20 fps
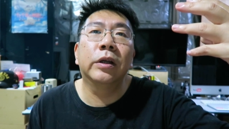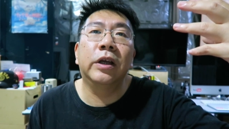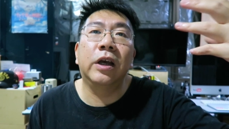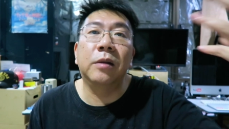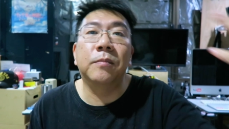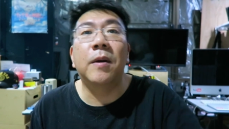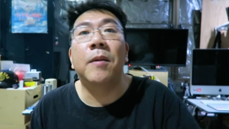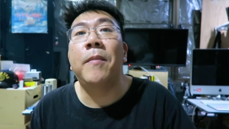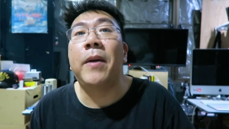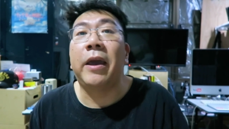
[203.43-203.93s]

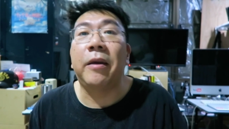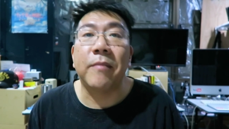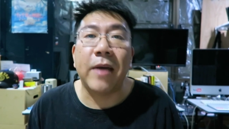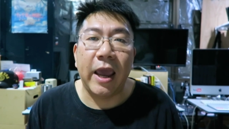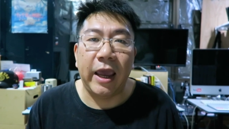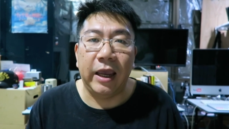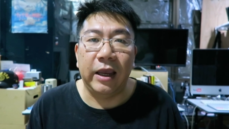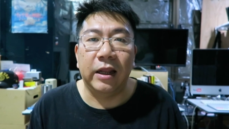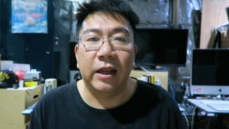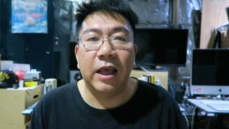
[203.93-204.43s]
เกิดมาให
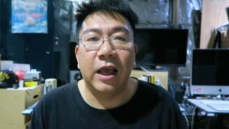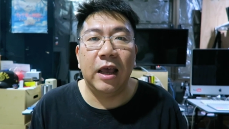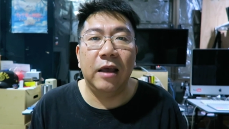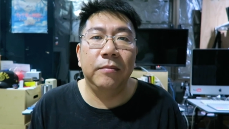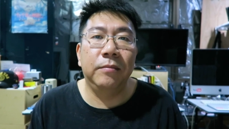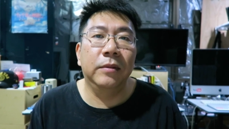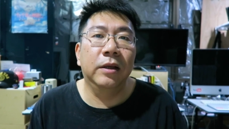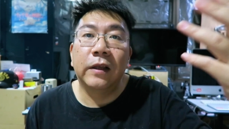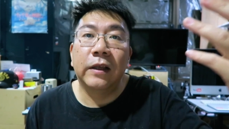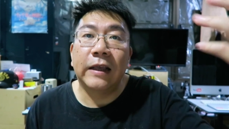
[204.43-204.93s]
ม่ๆนะค
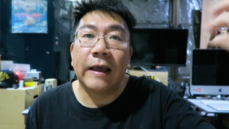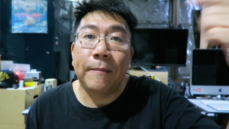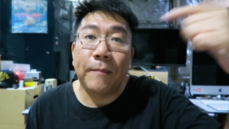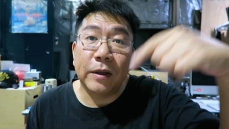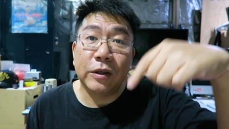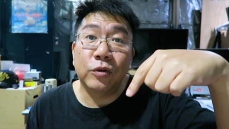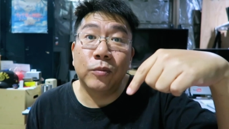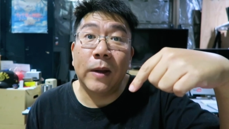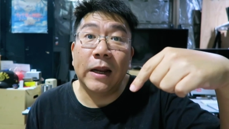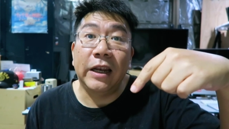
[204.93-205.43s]
รับกับ
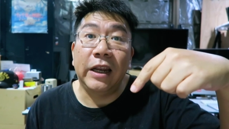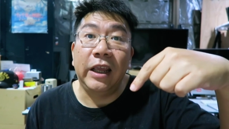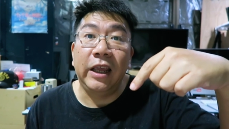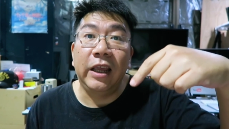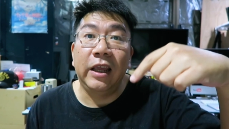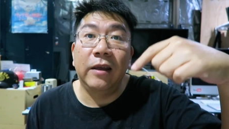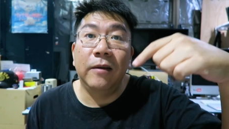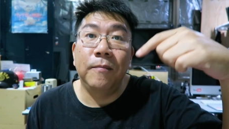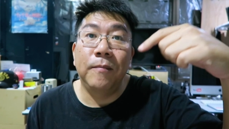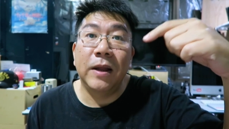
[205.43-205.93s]
ปัจจุบัน
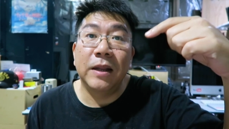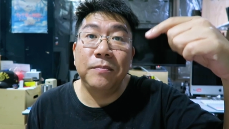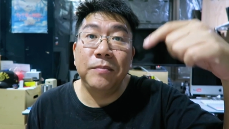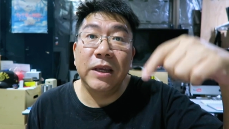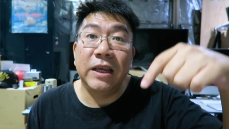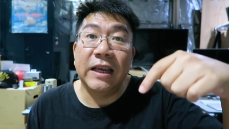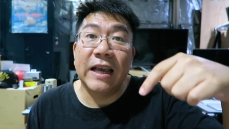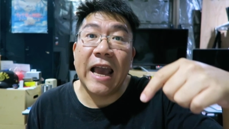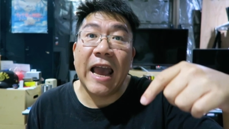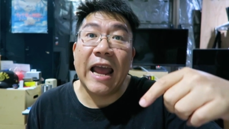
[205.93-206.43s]
นี้มัน
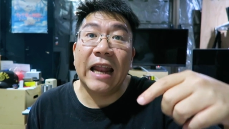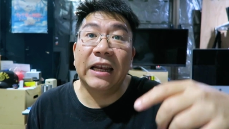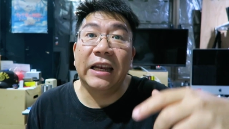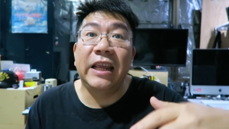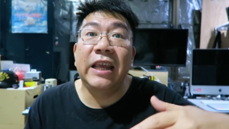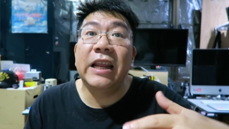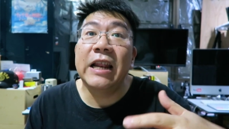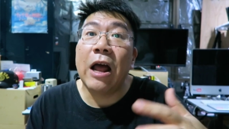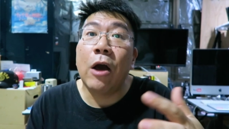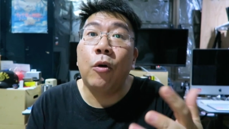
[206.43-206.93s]
มีงาน
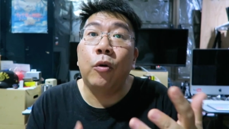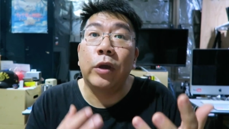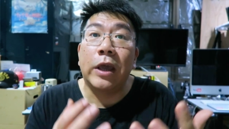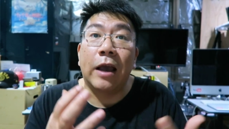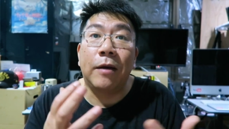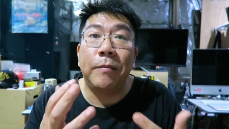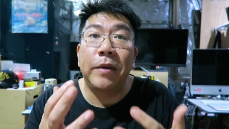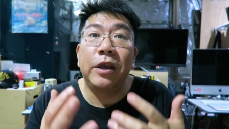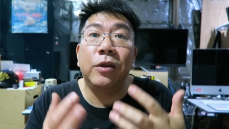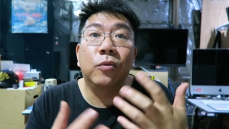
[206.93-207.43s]
ที่เรา
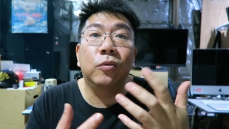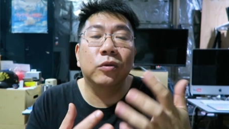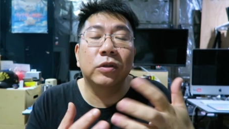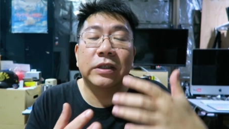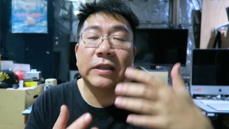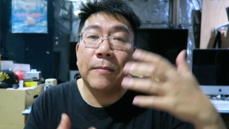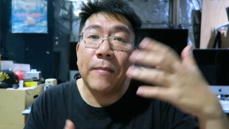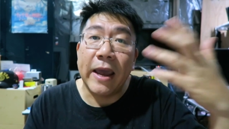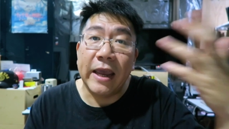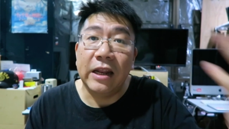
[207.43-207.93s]
ยังไม่รู้
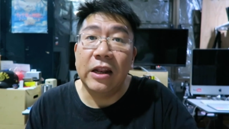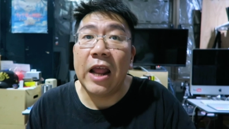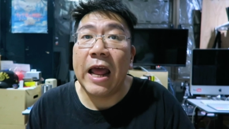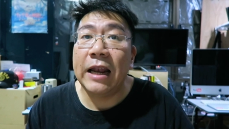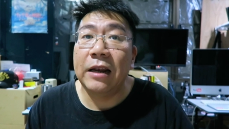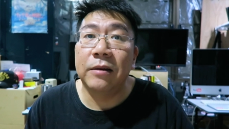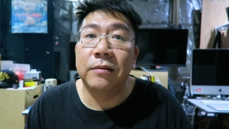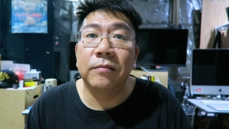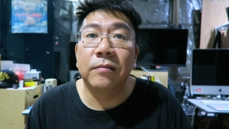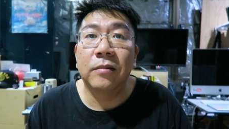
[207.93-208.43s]
สมัย
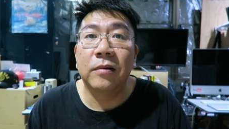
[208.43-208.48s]
นั้น